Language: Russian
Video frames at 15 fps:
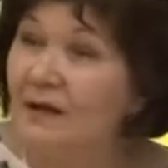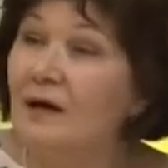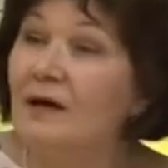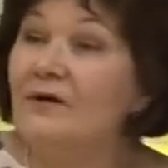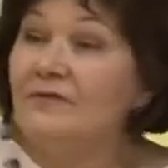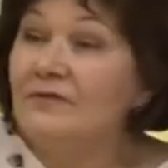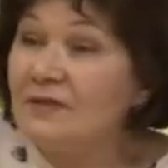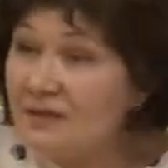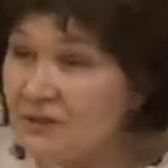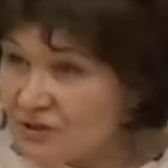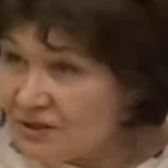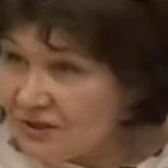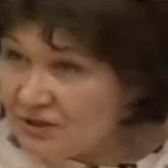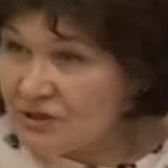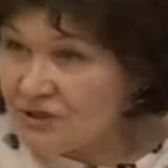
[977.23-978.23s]
Угу. Вы
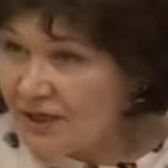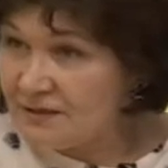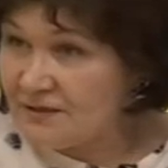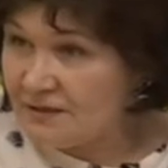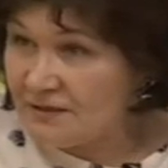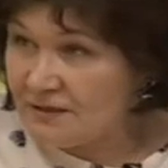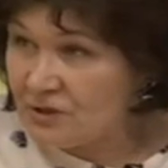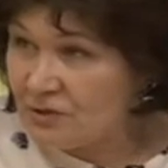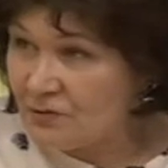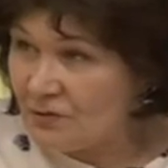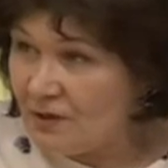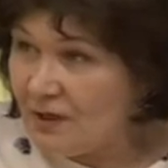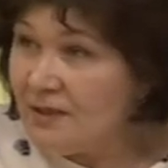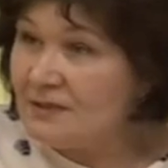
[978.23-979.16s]
должны дышать хорошо.